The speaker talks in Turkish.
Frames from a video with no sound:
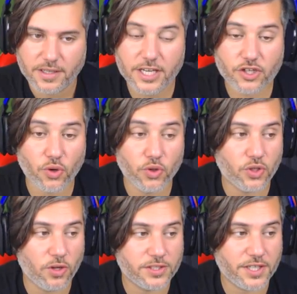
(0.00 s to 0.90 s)
Keşke
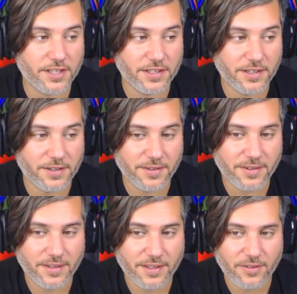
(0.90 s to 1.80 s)
özül olsaydı.
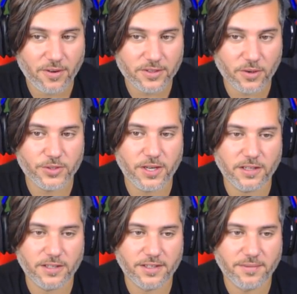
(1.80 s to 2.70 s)
O zaman Özil
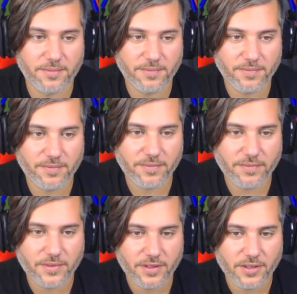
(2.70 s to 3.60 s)
alırdım.
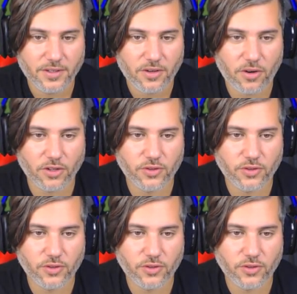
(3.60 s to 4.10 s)
O